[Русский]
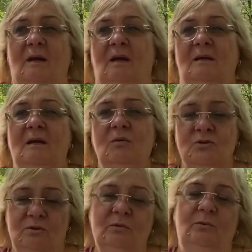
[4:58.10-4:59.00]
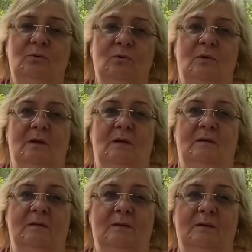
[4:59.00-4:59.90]
Я очень люблю горы.
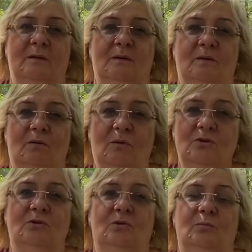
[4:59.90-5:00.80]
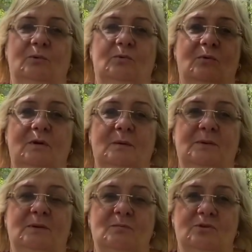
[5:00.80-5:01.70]
Очень люблю горы,
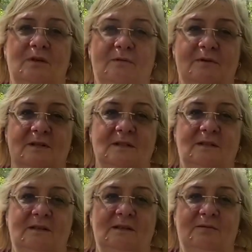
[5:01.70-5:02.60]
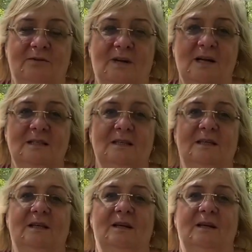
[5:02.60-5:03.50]
потому что я выросла на Кавказе,
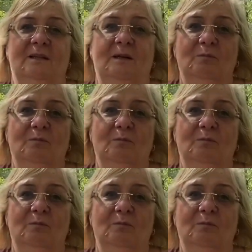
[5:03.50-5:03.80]
там